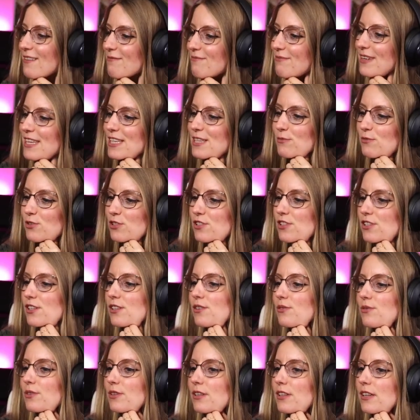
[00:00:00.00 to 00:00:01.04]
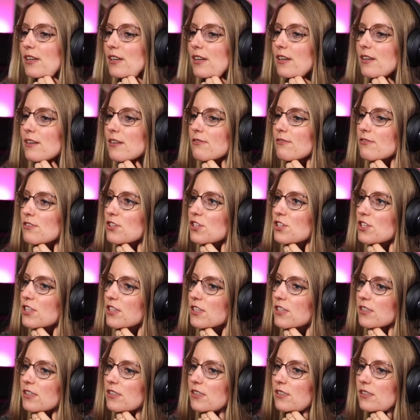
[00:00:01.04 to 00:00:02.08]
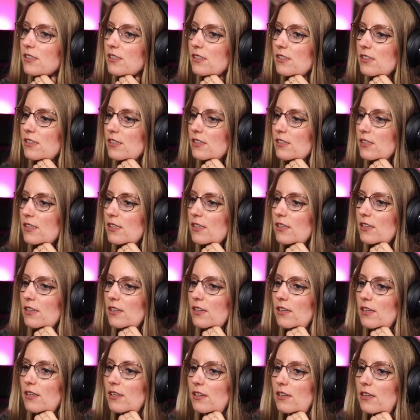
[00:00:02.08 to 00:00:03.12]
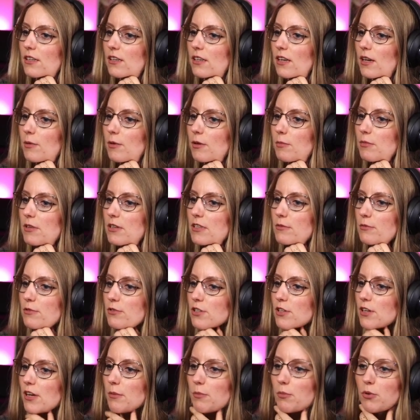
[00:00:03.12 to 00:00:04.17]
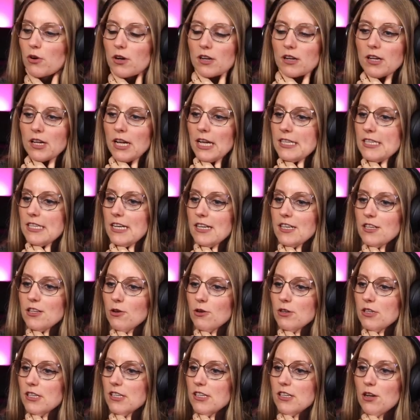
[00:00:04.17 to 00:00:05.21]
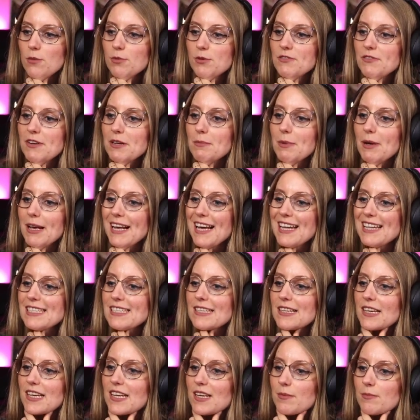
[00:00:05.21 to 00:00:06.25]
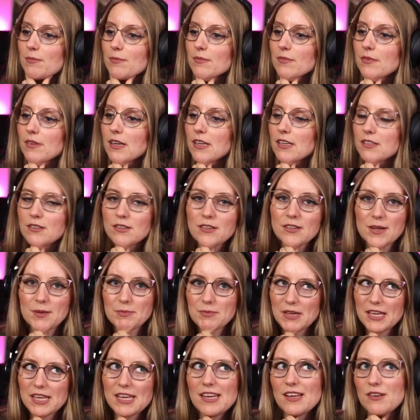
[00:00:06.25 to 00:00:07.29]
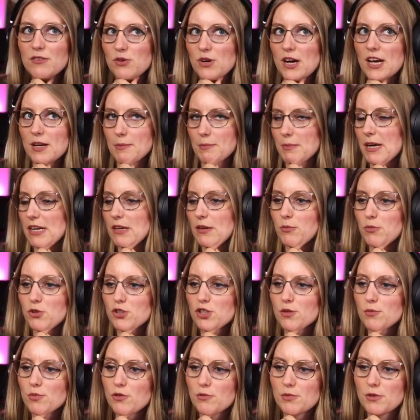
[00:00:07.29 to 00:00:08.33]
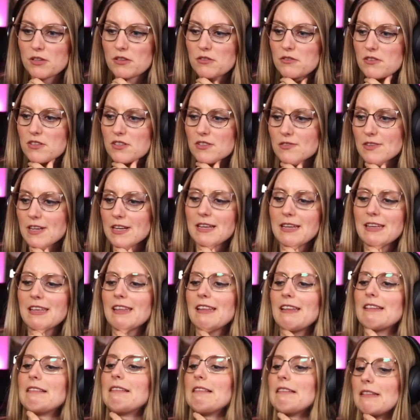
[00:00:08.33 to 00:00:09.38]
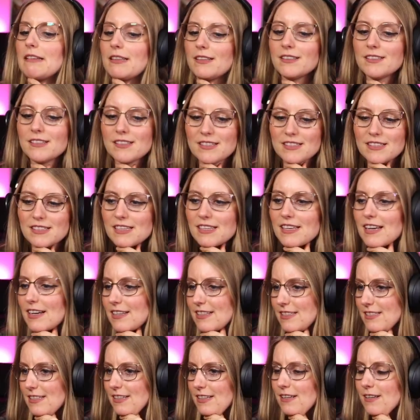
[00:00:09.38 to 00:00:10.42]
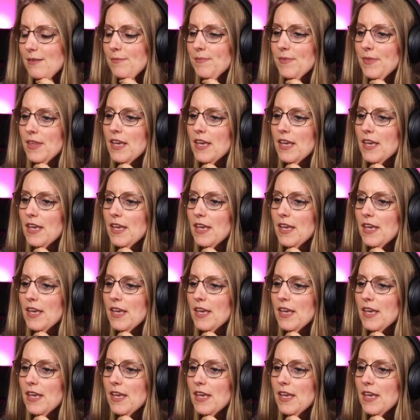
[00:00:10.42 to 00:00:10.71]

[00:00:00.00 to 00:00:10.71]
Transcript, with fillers: Miesmuschel, okay, verstehe. Die haben eine Miesmuschel. Boah, ganz ehrlich, Leute, ich glaube, ich werde mein ganzes Leben, also ich habe eh nur einmal eine Muschel probiert und es war uh, disgusting.